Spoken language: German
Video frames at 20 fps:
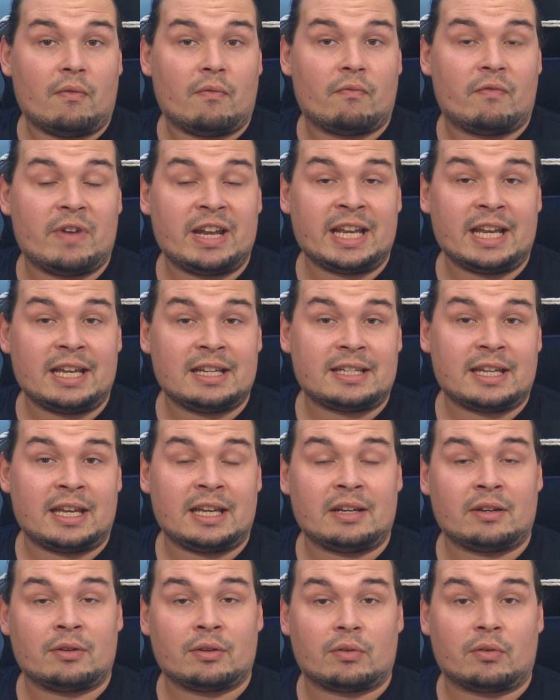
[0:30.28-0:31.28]
Wenn ihr
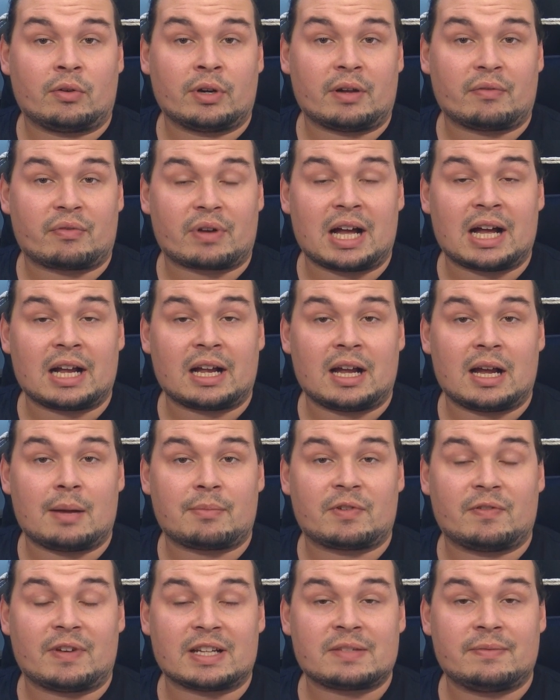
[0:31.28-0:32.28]
Ideen oder Fragen
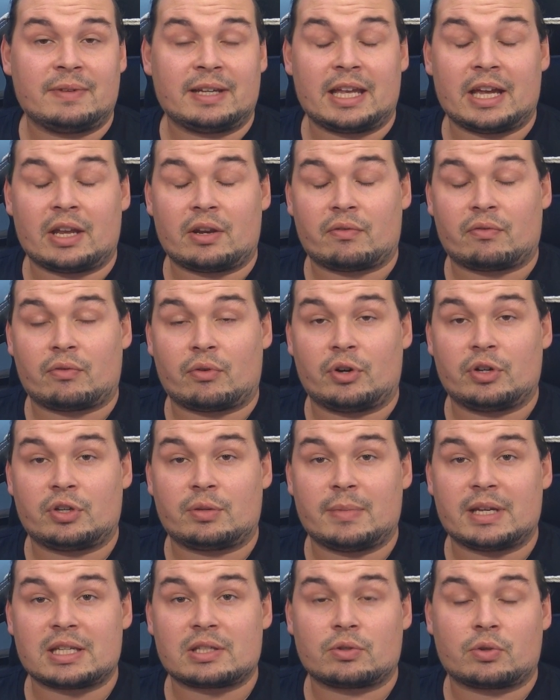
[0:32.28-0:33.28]
habt, was wir gerne für euch
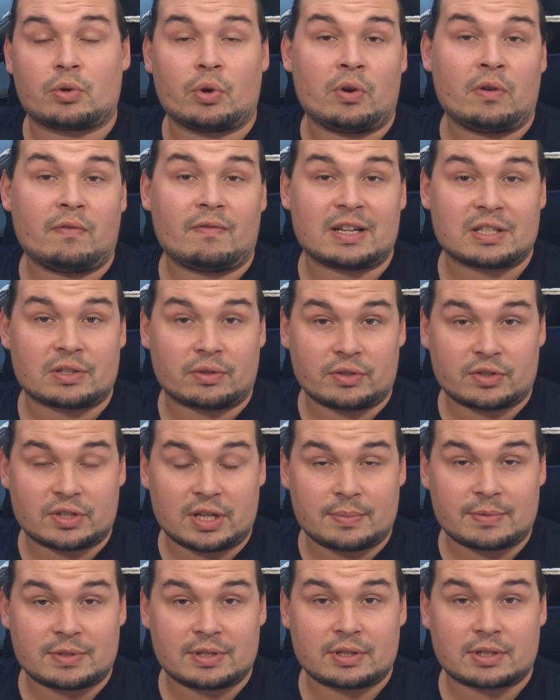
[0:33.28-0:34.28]
messen können, was euch
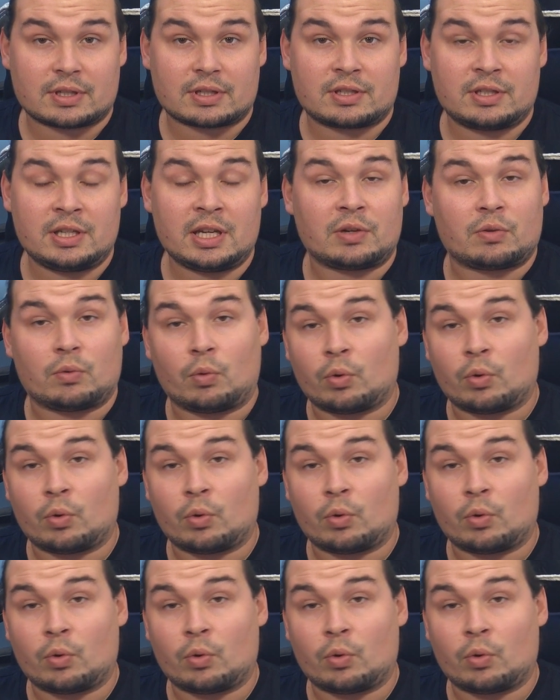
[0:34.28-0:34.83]
selbst interessiert